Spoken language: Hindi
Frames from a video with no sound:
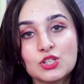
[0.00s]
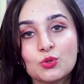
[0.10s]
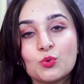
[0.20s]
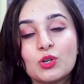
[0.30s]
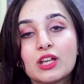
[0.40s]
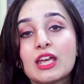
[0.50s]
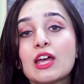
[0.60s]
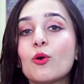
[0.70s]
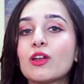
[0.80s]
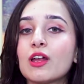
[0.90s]
शुरू
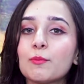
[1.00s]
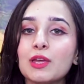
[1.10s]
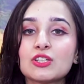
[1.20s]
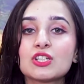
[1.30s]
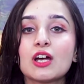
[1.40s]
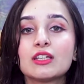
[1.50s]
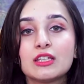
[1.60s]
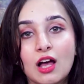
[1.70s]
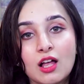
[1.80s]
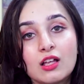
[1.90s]
करें और हमेशा
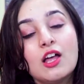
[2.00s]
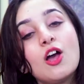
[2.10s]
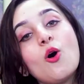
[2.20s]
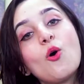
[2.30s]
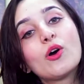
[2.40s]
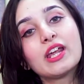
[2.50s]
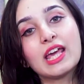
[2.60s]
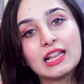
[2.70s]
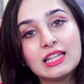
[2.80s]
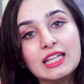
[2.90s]
यंग और
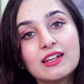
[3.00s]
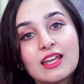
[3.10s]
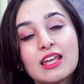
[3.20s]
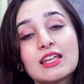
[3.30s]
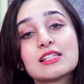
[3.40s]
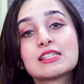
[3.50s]
हेल्दी रहें